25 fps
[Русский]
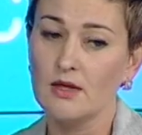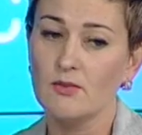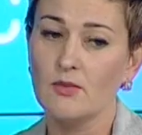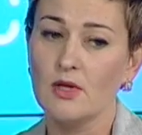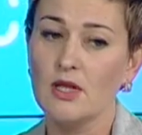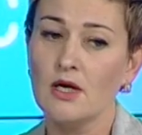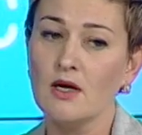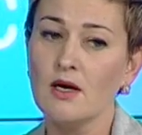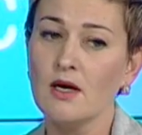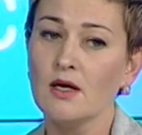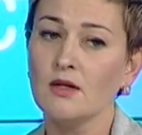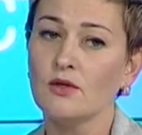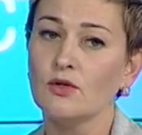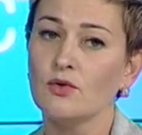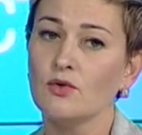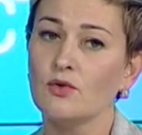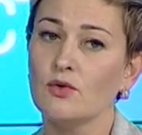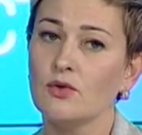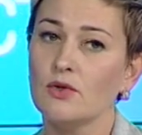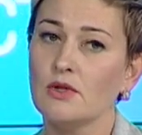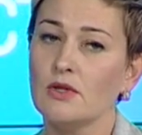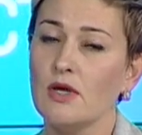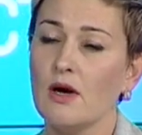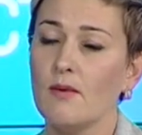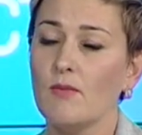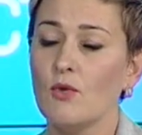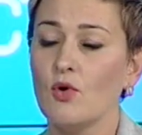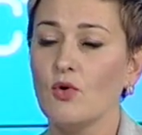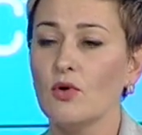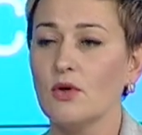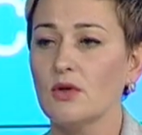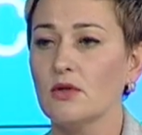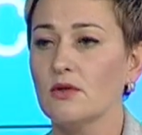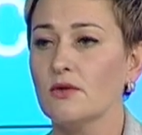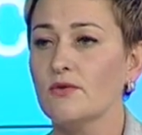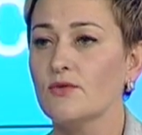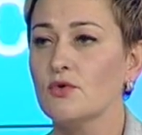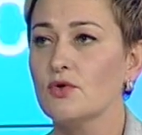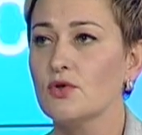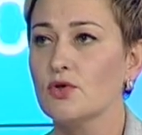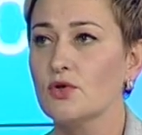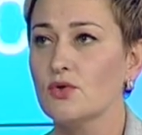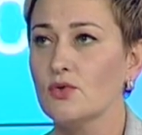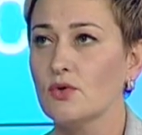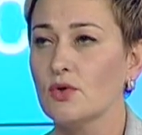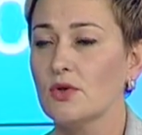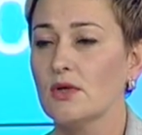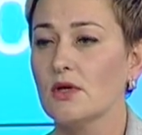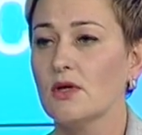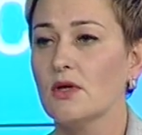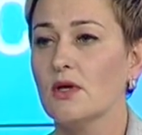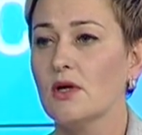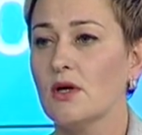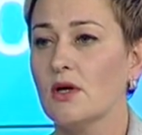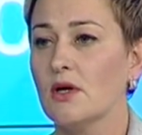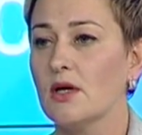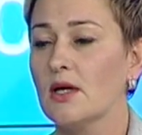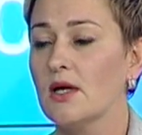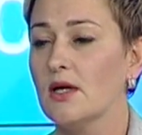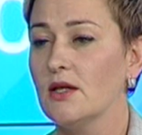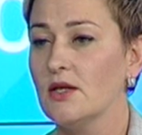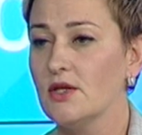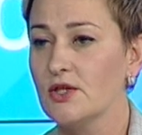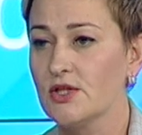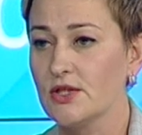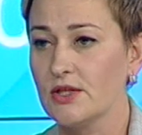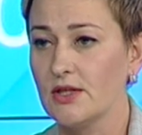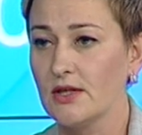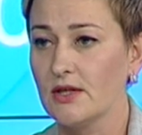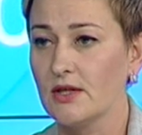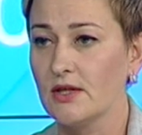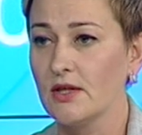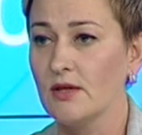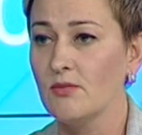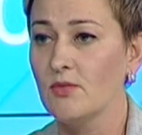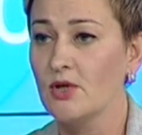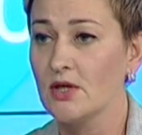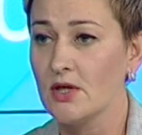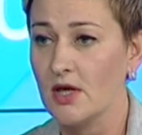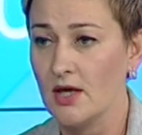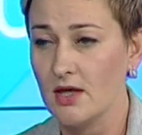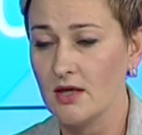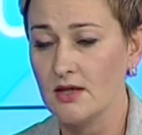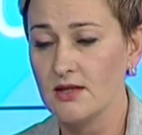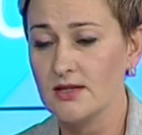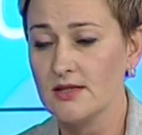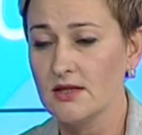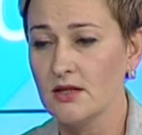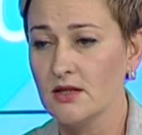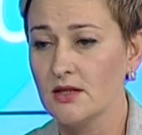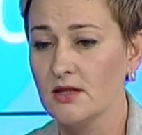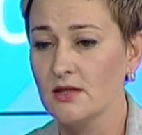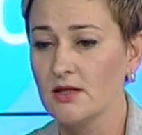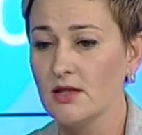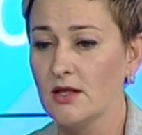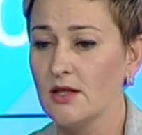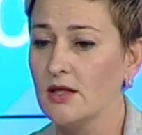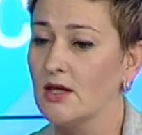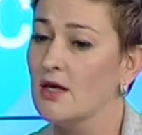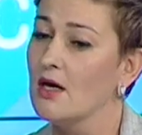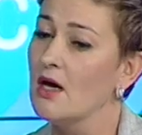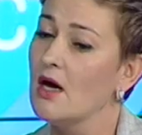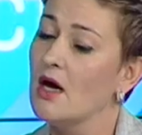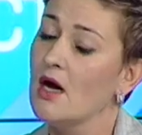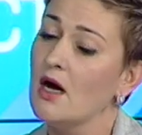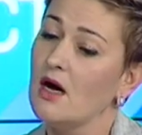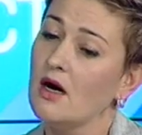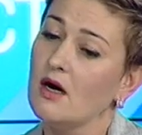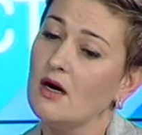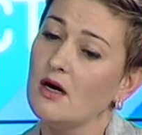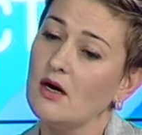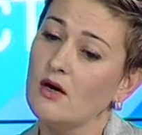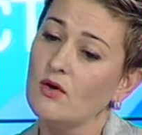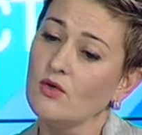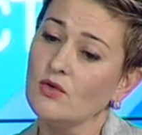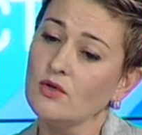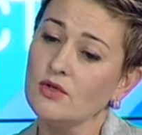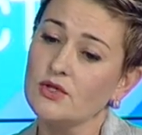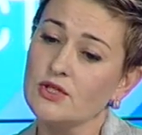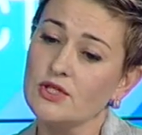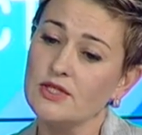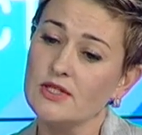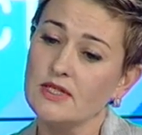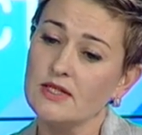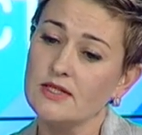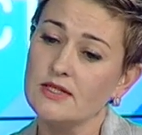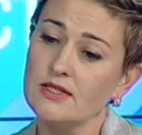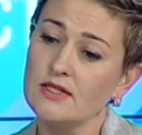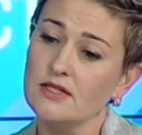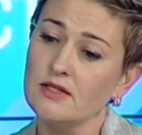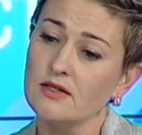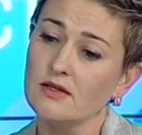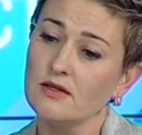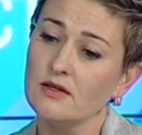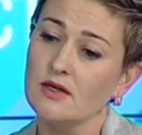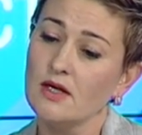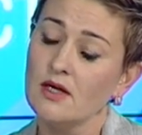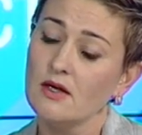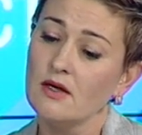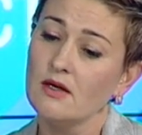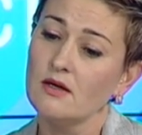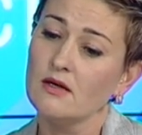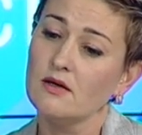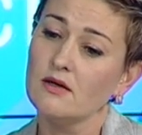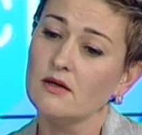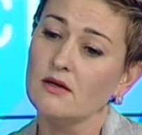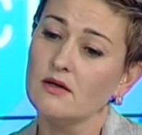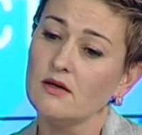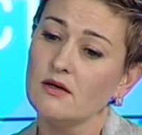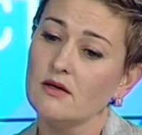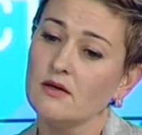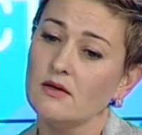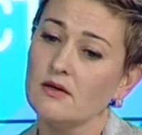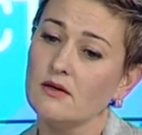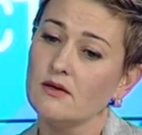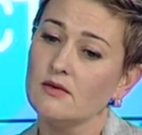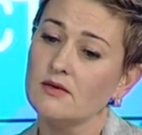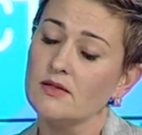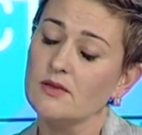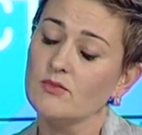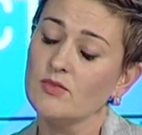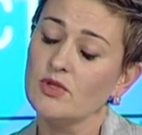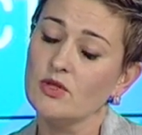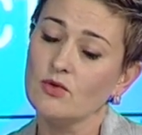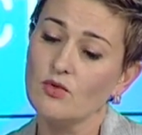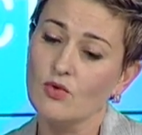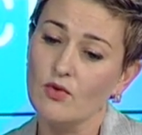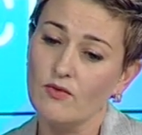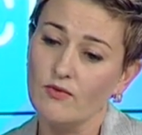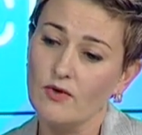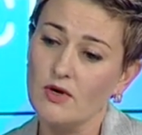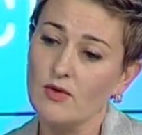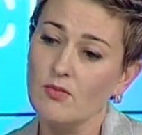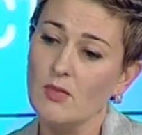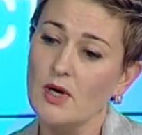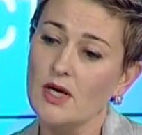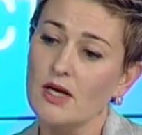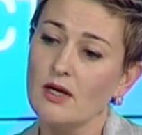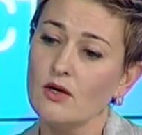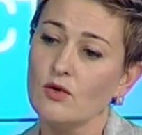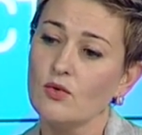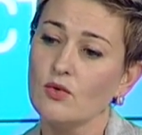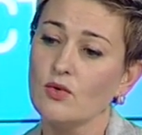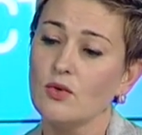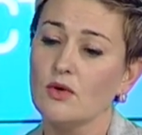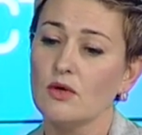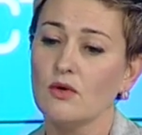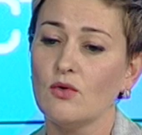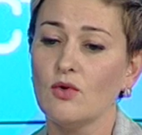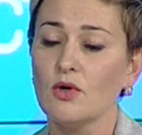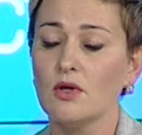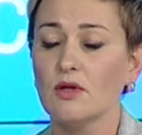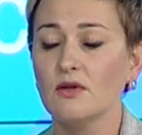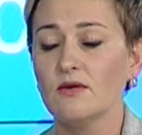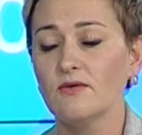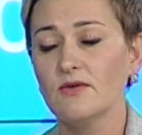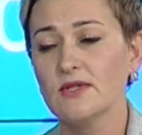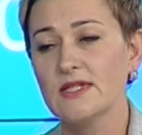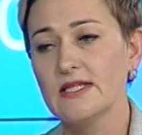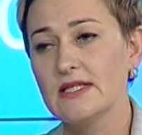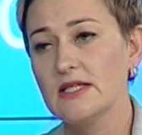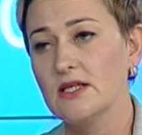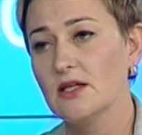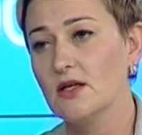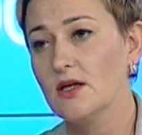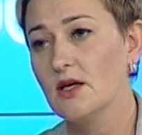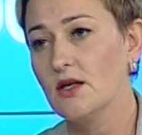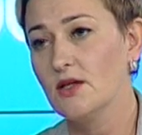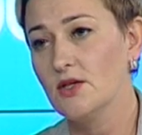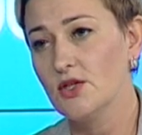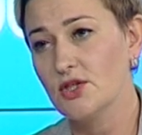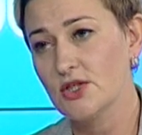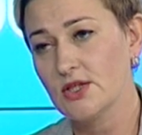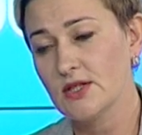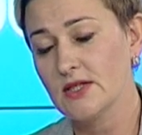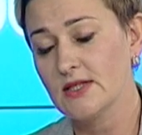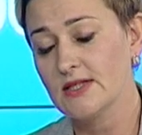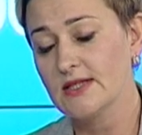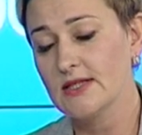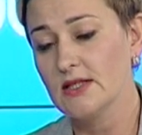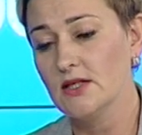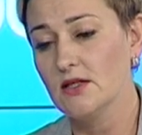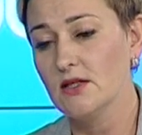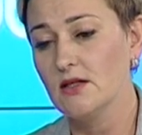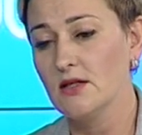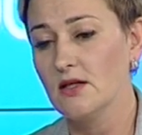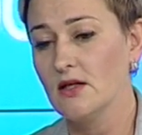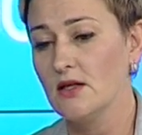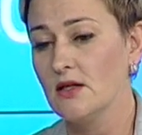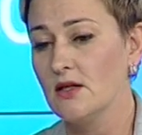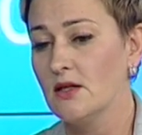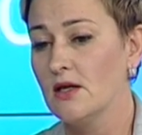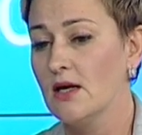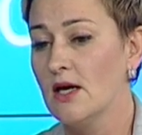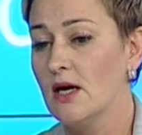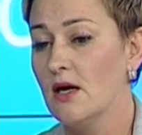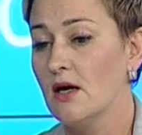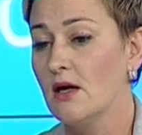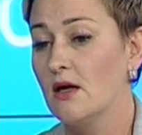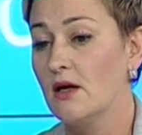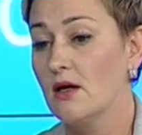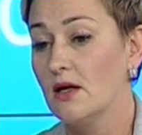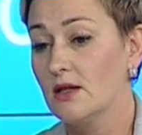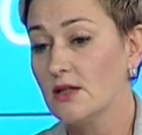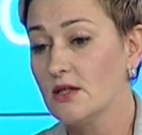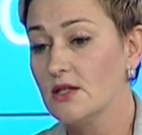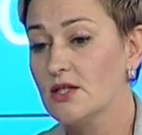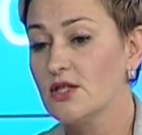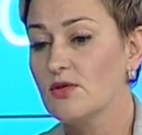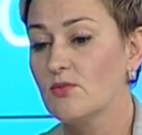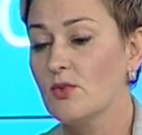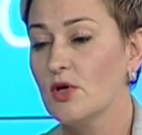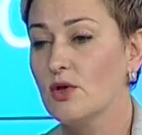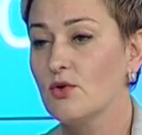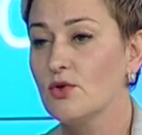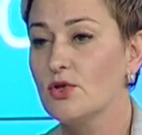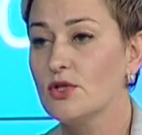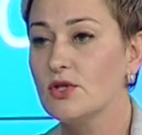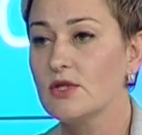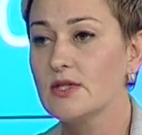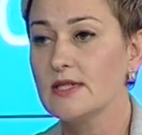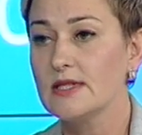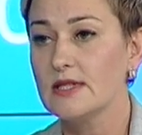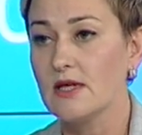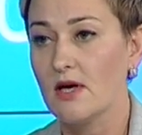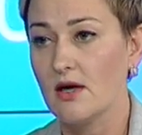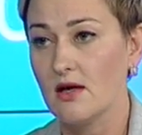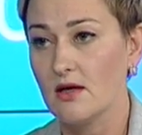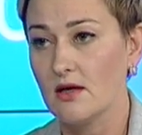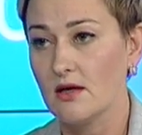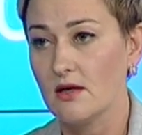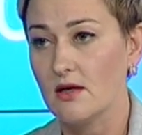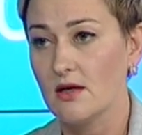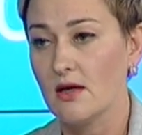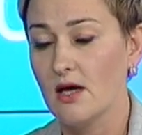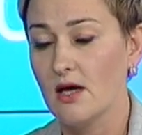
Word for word: молока, то там около 200 а, органических и минеральных соединений, а, около 16 а, белковых молекул, около 20 органических соединений, а также молочный сахар.